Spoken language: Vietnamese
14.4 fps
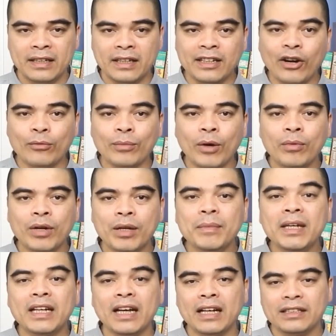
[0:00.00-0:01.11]
thì cầu mong cái
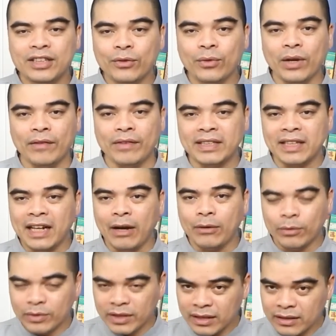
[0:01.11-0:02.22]
bình an sức khỏe và gia đạo
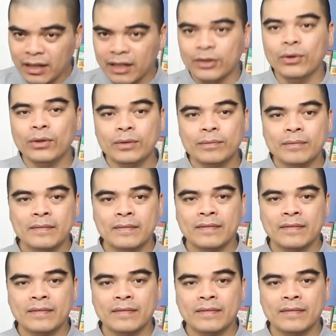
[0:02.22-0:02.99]
cũng sẽ rất là tốt